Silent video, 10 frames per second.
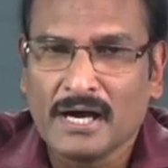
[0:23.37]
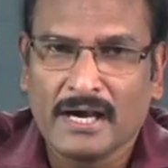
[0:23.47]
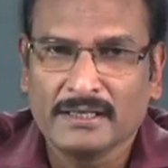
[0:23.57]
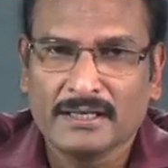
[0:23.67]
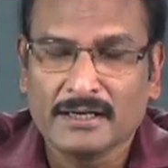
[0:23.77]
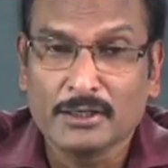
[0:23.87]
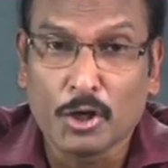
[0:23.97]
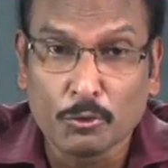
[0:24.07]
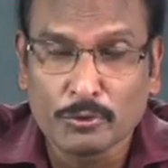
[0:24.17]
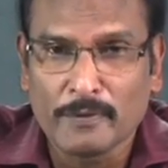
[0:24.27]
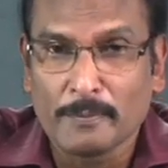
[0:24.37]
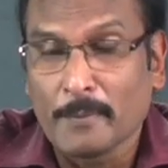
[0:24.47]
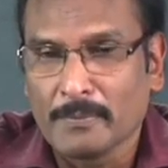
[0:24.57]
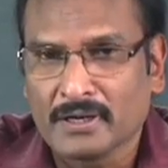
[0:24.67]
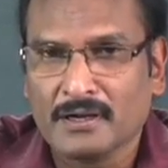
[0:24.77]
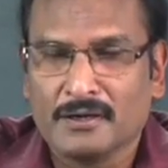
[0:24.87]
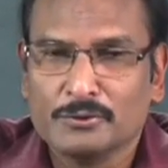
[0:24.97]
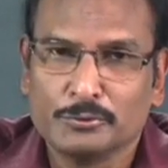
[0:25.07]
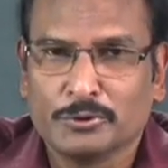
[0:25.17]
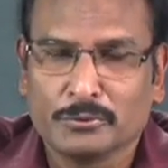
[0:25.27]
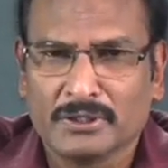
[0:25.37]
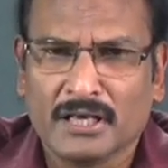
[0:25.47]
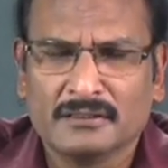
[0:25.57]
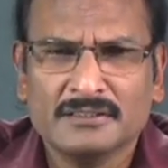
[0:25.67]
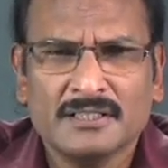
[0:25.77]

ఆయన గౌరవ మెంబర్గా ఉంటూ ఉన్నారు